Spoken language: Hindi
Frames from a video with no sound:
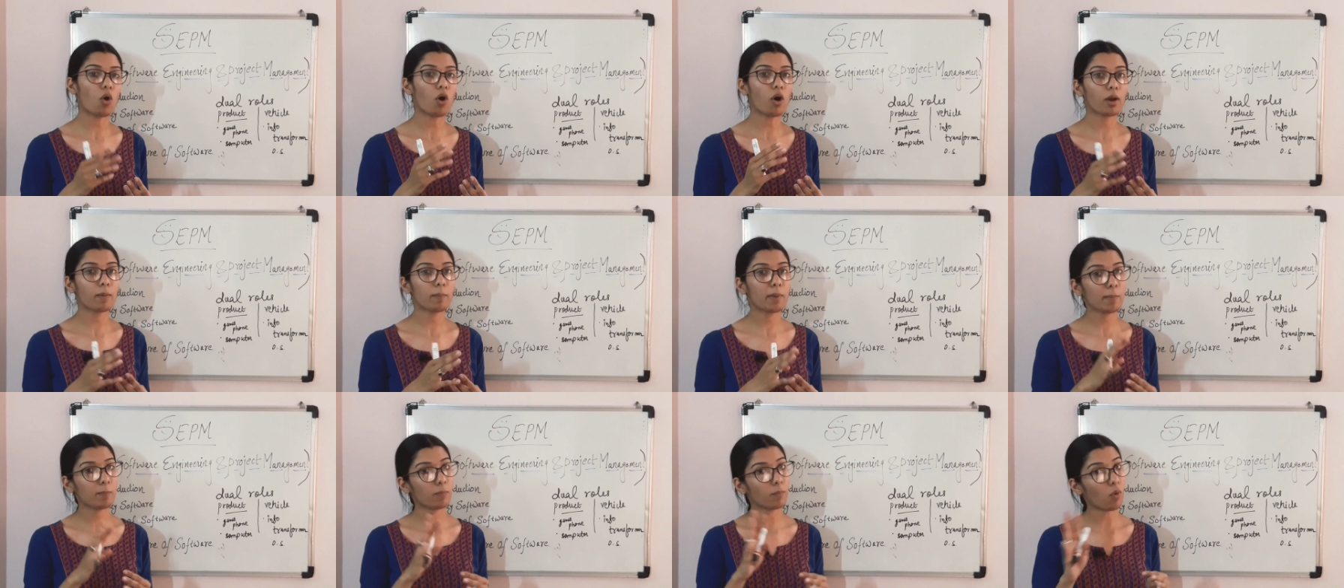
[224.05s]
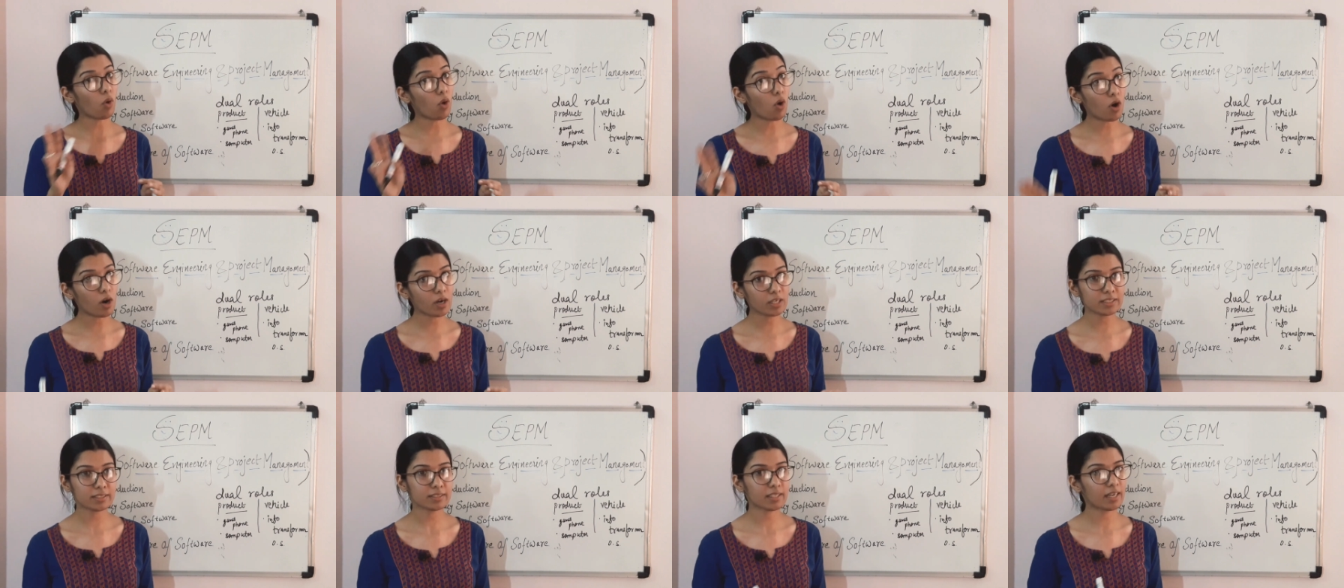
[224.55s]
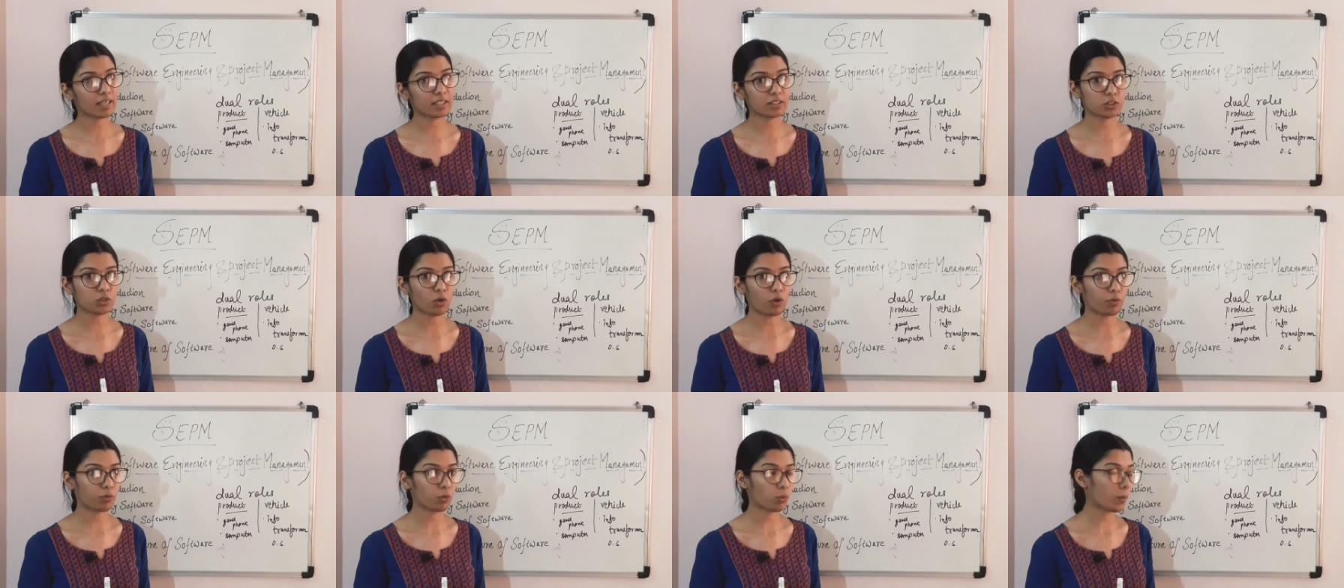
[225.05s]
और भी बहुत सारे
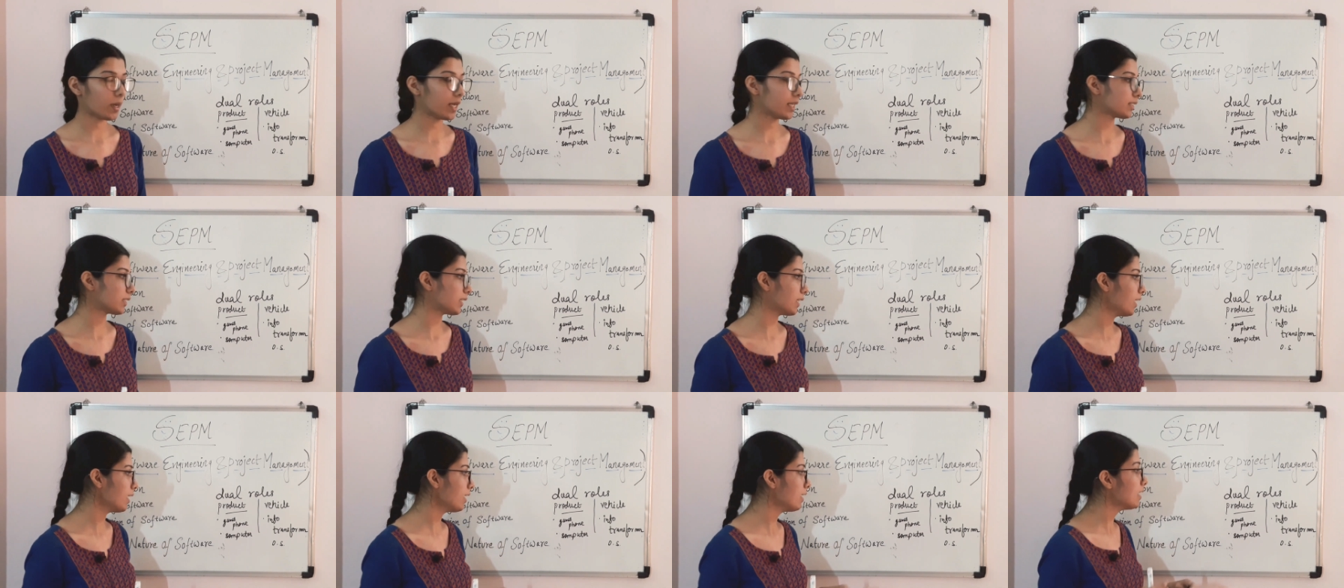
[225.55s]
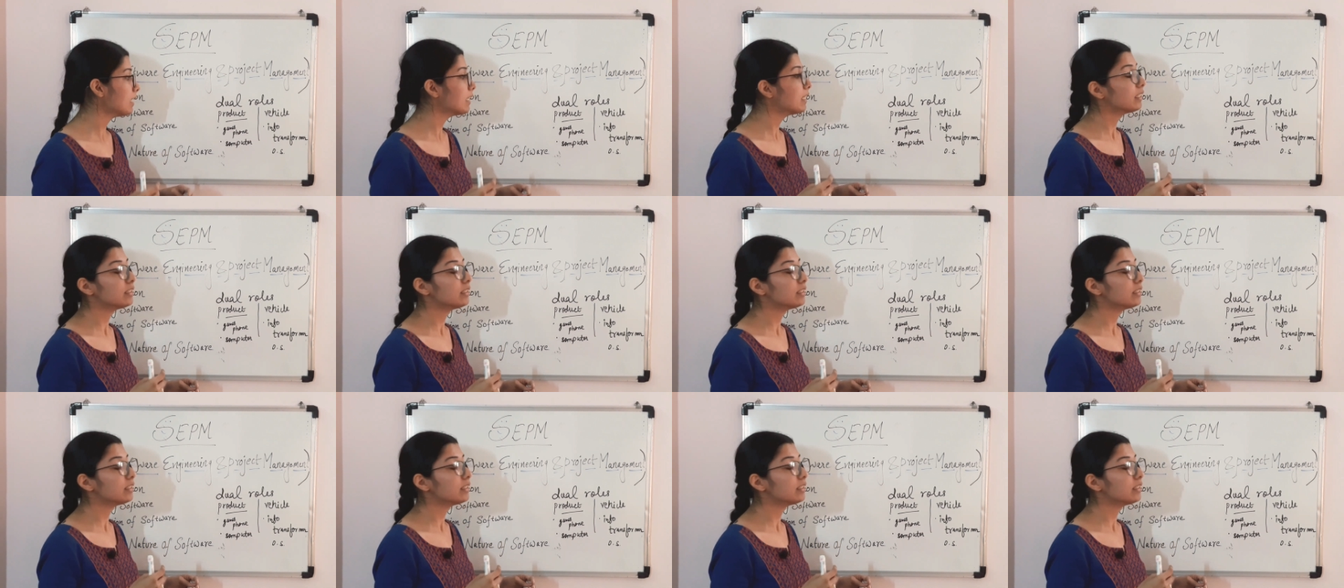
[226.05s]
सॉफ्टवेयर हैं